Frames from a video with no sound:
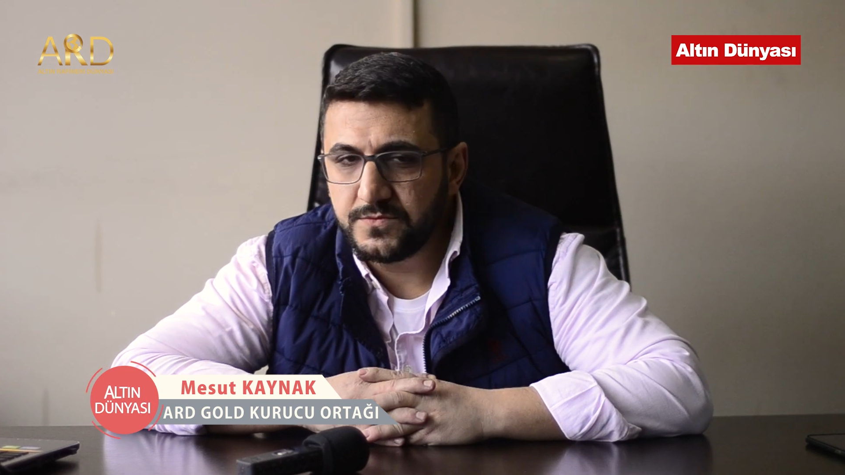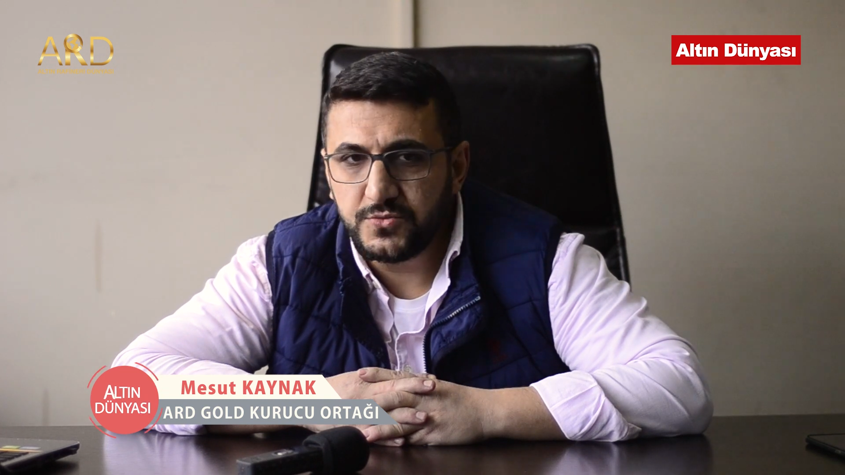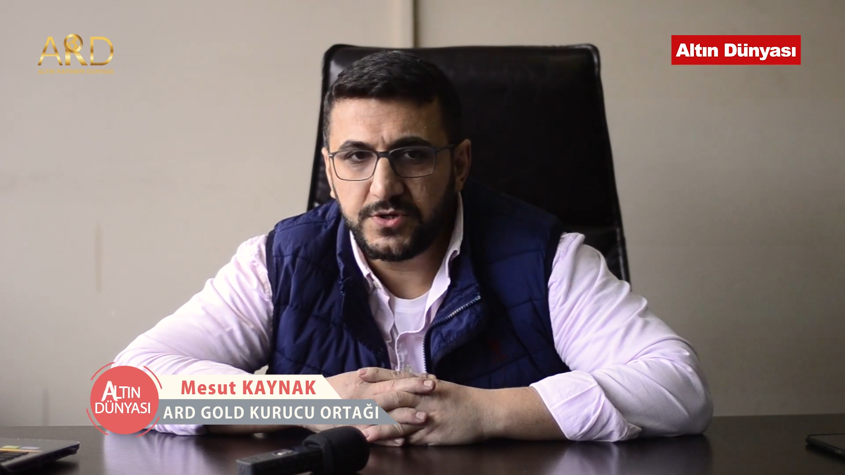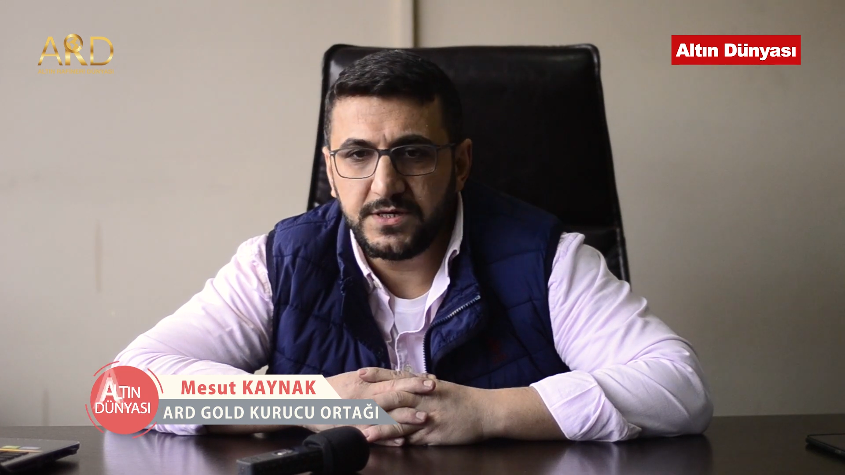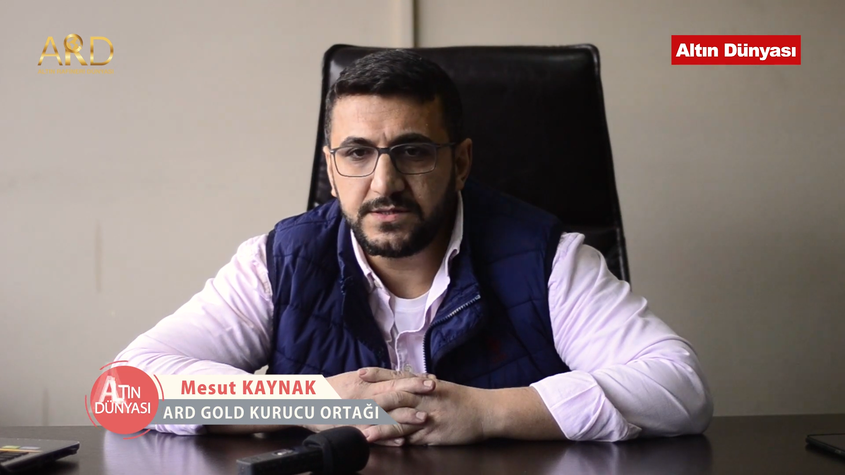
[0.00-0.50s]

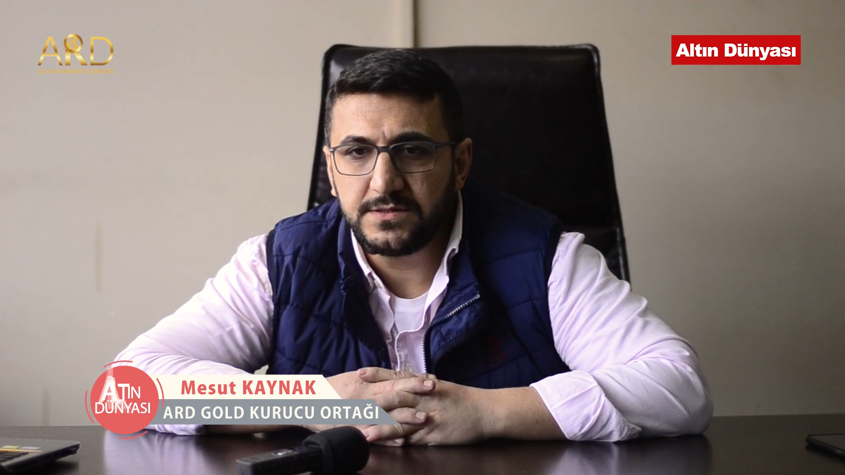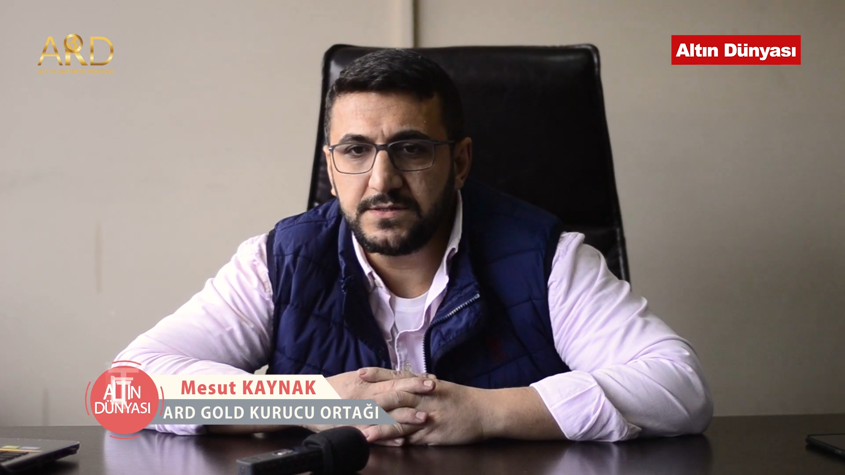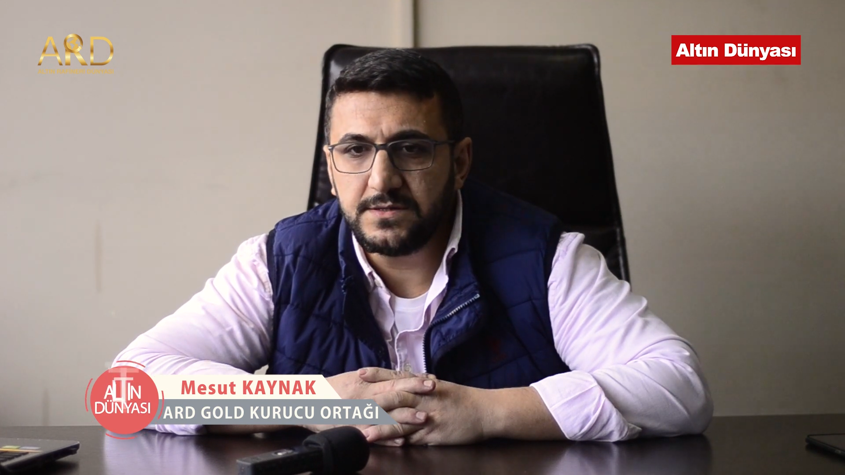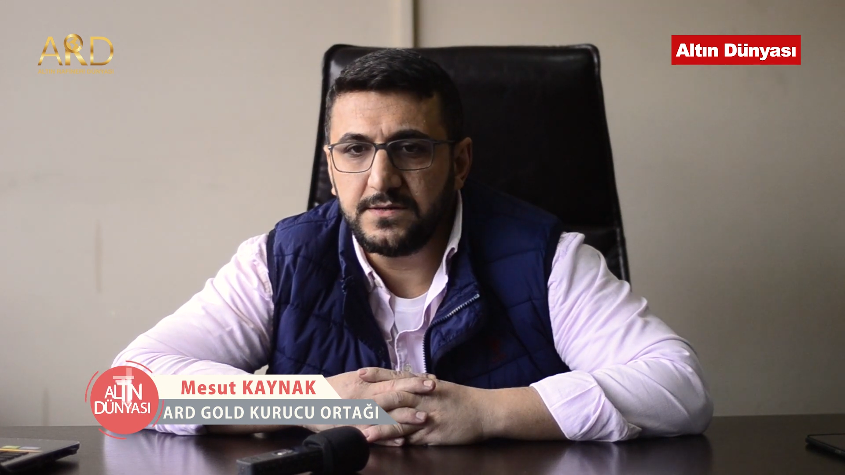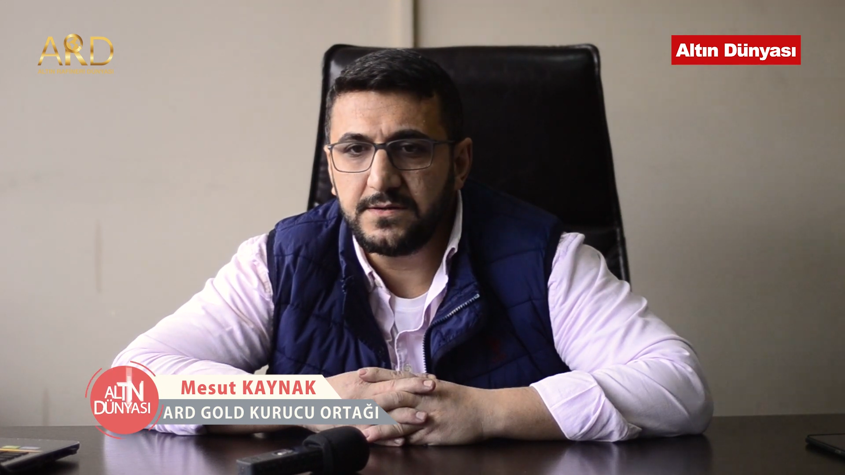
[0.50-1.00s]
Bu
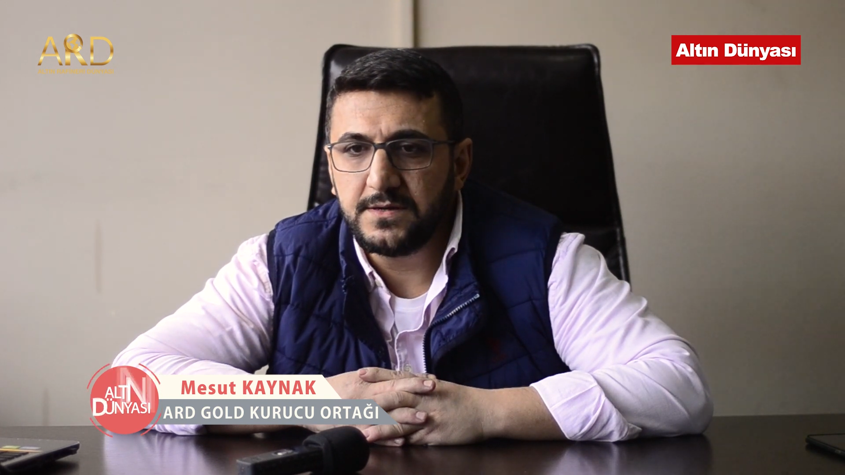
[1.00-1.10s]
tesisi